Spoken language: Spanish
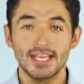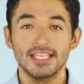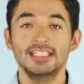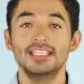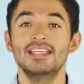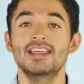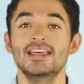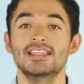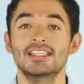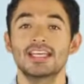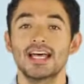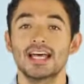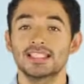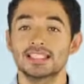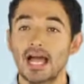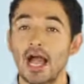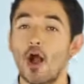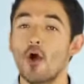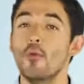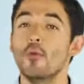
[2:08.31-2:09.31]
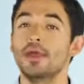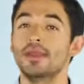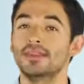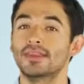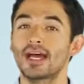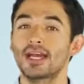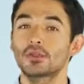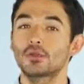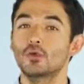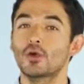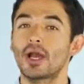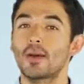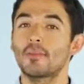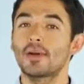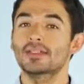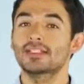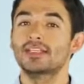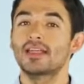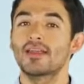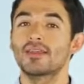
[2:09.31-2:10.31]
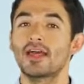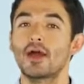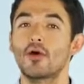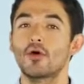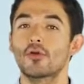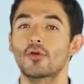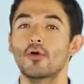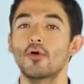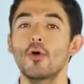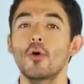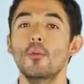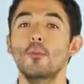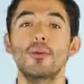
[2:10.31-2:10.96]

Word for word: Si deseas aumentar tu capacidad de ahorro,